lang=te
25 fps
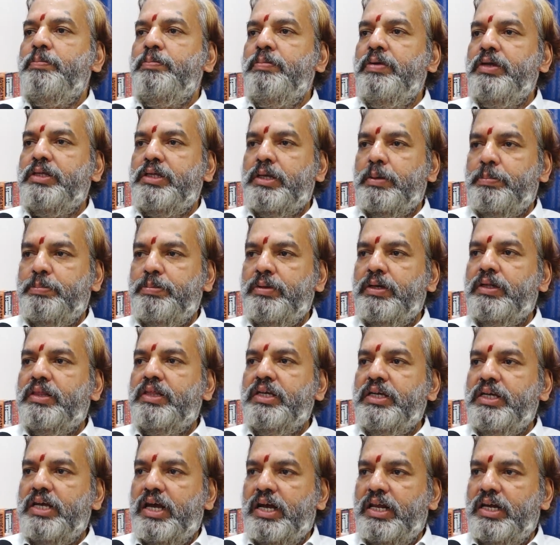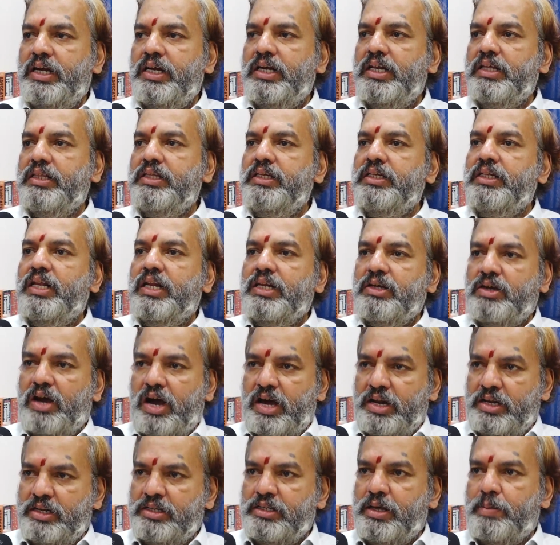మీరు చెప్పిన తీయాలంటే తీయడానికి
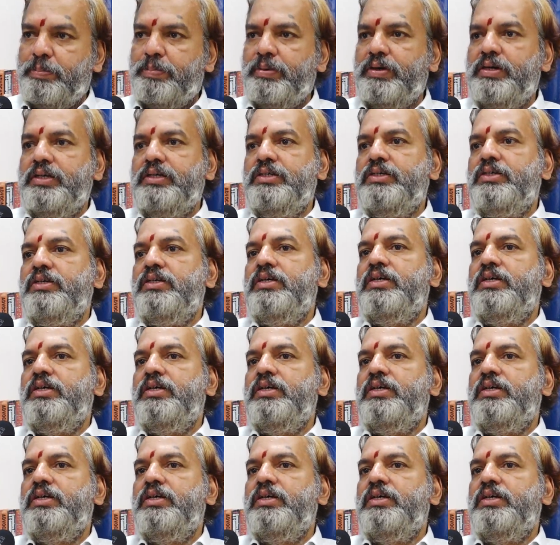కారణం చెప్పండి